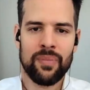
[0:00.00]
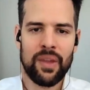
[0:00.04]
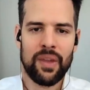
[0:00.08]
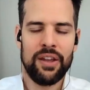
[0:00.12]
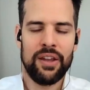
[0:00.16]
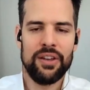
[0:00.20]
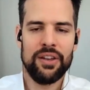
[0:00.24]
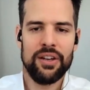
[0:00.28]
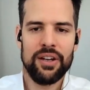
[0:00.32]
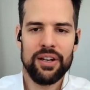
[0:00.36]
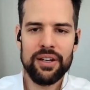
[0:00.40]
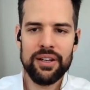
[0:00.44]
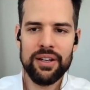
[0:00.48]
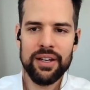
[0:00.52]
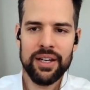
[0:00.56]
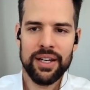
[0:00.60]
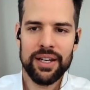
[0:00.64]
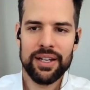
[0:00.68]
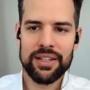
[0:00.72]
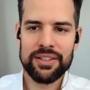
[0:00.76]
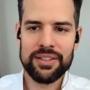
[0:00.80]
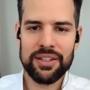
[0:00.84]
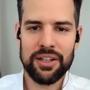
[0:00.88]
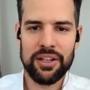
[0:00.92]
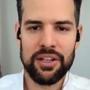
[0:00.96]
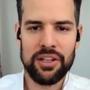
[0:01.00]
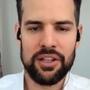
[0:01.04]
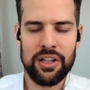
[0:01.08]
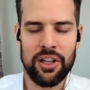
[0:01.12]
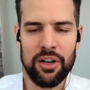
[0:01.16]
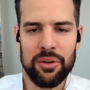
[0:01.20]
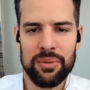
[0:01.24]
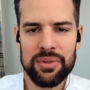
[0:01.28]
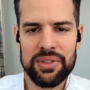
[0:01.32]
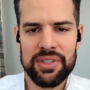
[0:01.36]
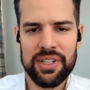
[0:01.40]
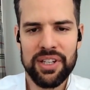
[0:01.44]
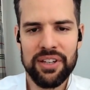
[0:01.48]
Ja, also ich
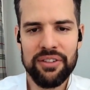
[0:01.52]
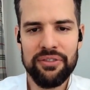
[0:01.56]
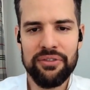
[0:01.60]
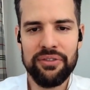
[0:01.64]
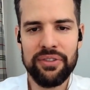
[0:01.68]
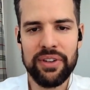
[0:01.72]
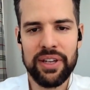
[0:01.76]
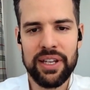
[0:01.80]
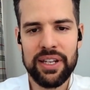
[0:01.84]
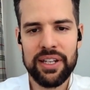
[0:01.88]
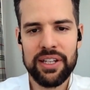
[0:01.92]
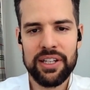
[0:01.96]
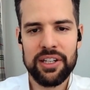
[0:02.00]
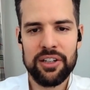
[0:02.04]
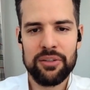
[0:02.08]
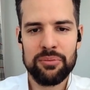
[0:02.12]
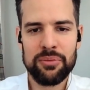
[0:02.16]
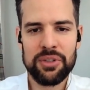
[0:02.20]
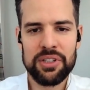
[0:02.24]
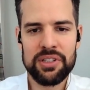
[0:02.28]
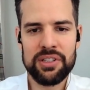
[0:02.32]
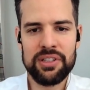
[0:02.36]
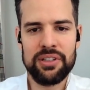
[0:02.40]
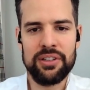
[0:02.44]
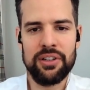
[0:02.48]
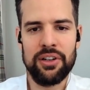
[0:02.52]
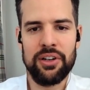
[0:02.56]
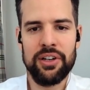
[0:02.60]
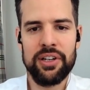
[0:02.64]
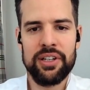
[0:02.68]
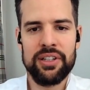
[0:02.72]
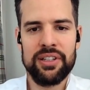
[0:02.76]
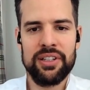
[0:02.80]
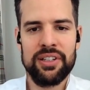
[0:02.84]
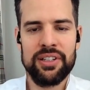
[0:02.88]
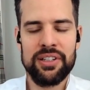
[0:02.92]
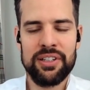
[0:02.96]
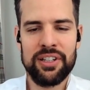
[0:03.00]
glaube, es ging weniger um das
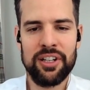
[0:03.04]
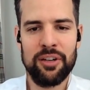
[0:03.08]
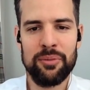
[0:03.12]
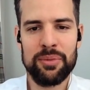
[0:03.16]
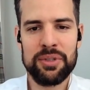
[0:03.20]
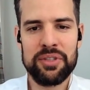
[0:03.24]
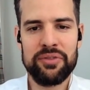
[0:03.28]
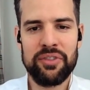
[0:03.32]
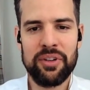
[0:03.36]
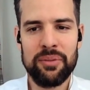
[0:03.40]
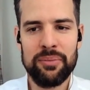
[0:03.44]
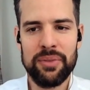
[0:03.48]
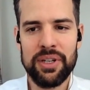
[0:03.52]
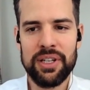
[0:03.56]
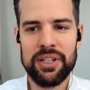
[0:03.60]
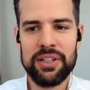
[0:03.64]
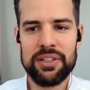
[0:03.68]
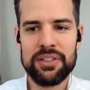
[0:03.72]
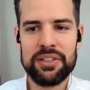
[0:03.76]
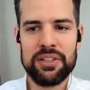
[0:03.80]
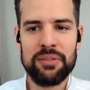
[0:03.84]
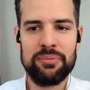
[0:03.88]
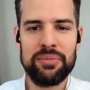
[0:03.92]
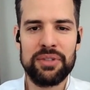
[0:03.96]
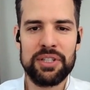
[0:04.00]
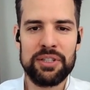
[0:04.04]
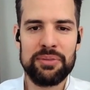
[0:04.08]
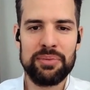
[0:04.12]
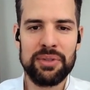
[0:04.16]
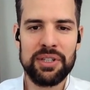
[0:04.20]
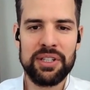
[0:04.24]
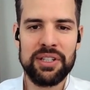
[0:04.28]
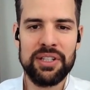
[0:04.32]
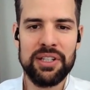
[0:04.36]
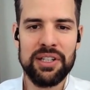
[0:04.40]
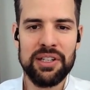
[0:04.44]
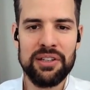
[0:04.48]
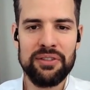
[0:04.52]
Leugnen. Ich glaube, es war mehr aus der
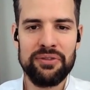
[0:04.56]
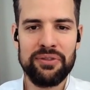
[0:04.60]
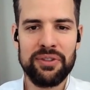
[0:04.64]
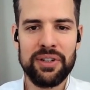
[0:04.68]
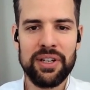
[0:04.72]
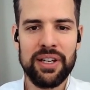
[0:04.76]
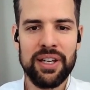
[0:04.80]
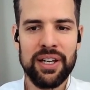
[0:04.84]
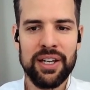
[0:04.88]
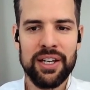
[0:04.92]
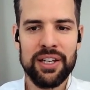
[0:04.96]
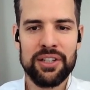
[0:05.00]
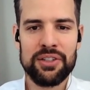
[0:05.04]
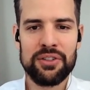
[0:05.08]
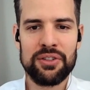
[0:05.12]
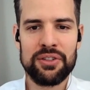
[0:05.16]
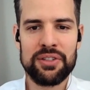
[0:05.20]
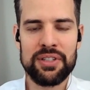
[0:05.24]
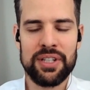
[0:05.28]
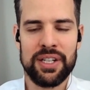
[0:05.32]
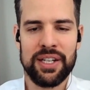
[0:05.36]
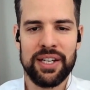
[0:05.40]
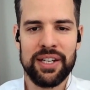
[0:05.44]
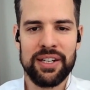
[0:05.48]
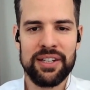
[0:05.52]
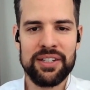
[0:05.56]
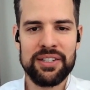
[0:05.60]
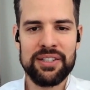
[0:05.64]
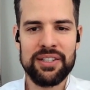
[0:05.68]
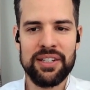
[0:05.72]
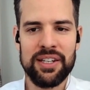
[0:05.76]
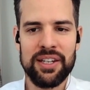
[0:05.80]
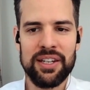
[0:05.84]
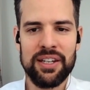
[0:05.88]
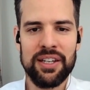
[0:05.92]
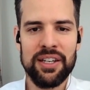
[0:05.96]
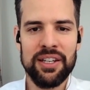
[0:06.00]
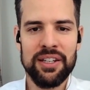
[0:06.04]
Perspektive sozusagen einer
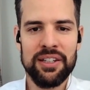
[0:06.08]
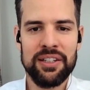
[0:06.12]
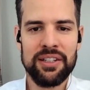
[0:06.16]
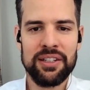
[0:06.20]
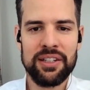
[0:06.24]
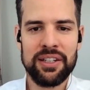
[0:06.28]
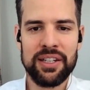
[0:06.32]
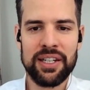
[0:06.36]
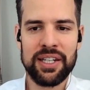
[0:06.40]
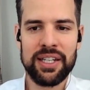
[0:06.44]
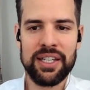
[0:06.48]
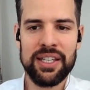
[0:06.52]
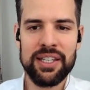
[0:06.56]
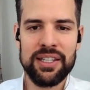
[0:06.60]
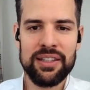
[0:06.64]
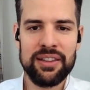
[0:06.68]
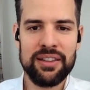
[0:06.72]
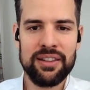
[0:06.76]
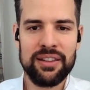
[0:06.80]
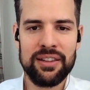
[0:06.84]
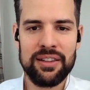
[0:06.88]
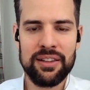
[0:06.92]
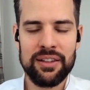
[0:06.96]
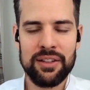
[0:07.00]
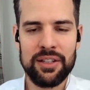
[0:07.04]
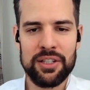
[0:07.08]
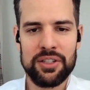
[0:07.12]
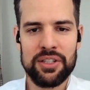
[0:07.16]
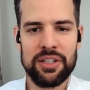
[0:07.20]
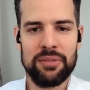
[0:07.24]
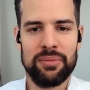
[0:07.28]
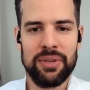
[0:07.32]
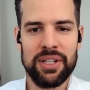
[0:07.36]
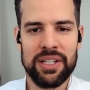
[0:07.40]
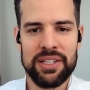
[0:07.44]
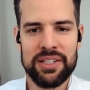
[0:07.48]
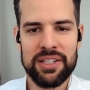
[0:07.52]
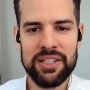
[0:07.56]
sehr integrierten, also ich
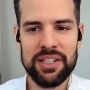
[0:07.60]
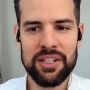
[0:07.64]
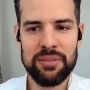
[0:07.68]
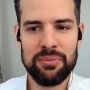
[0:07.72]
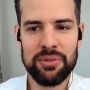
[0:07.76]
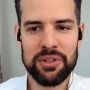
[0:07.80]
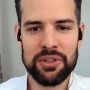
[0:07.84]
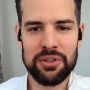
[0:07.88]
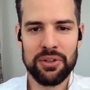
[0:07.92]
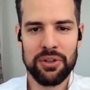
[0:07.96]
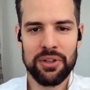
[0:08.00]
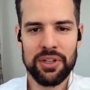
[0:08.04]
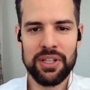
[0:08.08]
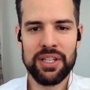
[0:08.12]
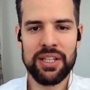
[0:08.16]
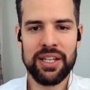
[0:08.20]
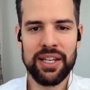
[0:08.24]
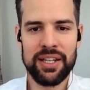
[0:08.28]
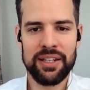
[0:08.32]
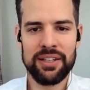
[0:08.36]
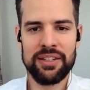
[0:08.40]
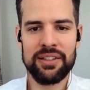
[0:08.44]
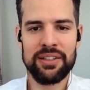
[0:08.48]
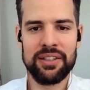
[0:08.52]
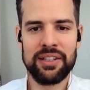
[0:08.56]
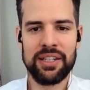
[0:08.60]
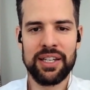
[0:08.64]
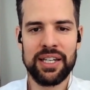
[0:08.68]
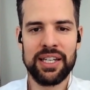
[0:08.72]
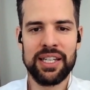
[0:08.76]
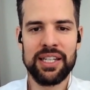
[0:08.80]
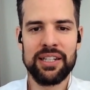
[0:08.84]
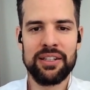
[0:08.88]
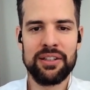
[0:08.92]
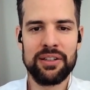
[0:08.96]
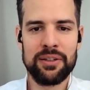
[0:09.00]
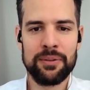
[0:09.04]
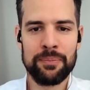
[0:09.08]
meine jetzt in die Persönlichkeit
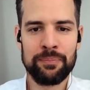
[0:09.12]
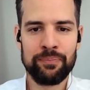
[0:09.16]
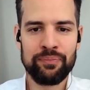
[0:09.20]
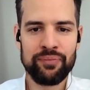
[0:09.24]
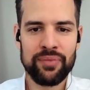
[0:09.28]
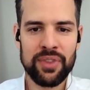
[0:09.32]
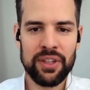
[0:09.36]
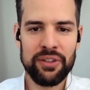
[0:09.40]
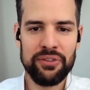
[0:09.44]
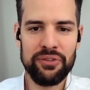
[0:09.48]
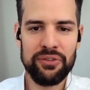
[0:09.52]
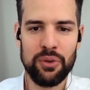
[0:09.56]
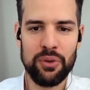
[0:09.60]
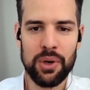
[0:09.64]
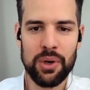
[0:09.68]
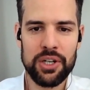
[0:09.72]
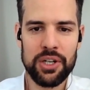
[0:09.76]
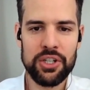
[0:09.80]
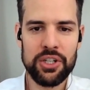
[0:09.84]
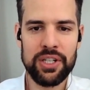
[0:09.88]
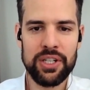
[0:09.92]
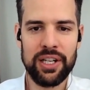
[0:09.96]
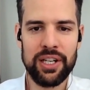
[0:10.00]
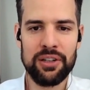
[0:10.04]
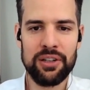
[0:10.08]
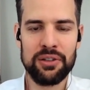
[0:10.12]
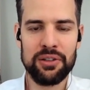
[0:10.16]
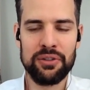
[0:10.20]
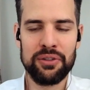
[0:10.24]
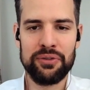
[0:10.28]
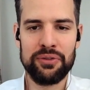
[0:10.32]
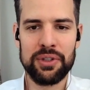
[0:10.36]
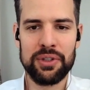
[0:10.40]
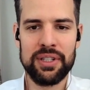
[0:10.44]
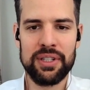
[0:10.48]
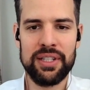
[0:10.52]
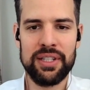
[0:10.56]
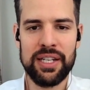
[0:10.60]
integrierten Vorstellung
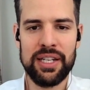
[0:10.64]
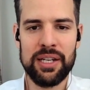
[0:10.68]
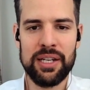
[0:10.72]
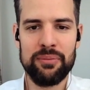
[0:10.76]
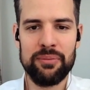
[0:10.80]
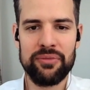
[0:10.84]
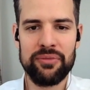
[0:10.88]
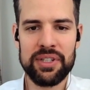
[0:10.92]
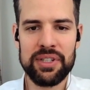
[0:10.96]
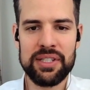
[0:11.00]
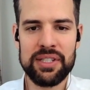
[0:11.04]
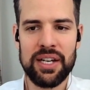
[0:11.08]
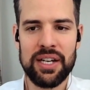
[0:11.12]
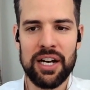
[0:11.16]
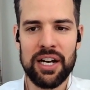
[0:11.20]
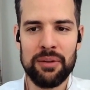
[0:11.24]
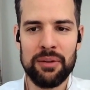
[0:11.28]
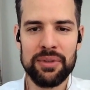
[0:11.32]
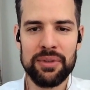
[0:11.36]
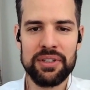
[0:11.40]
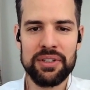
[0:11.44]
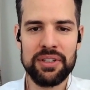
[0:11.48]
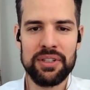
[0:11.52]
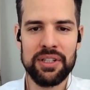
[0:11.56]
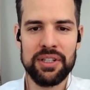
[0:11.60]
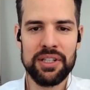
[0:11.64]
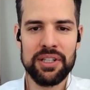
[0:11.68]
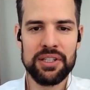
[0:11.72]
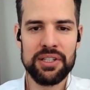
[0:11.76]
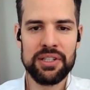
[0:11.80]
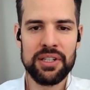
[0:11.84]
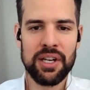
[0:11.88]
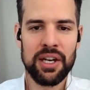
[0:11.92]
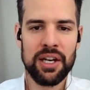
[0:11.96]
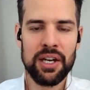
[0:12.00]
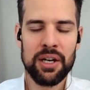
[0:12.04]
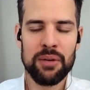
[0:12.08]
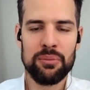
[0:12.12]
von dem, was Arbeit ist,
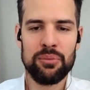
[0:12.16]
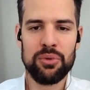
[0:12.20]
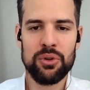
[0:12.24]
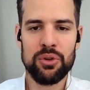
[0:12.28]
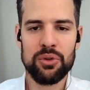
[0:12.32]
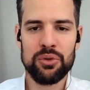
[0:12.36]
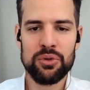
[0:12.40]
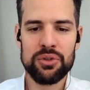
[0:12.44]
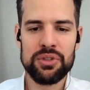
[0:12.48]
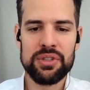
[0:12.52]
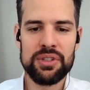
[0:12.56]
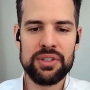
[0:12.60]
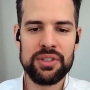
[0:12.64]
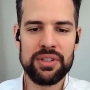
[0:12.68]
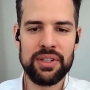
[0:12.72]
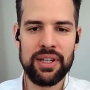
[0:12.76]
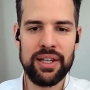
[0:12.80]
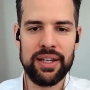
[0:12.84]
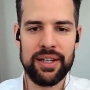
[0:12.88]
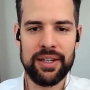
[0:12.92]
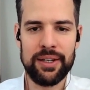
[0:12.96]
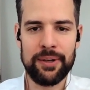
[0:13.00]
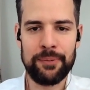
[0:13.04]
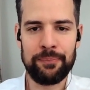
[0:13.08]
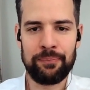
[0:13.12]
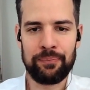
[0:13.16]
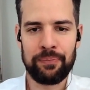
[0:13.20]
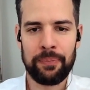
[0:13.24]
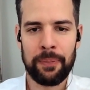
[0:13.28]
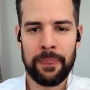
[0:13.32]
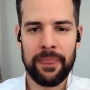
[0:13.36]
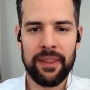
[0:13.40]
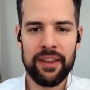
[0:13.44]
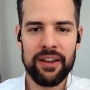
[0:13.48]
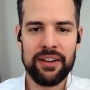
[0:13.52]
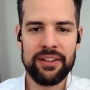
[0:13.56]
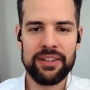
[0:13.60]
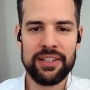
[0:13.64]
plus, ähm,
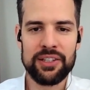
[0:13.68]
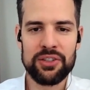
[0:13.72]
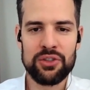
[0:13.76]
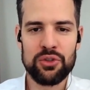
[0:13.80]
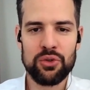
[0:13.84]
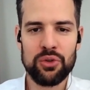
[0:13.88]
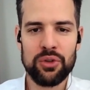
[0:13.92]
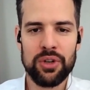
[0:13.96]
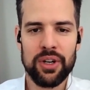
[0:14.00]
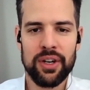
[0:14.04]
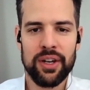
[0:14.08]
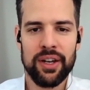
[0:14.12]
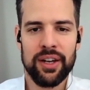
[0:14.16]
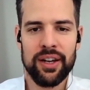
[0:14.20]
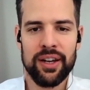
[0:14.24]
dass du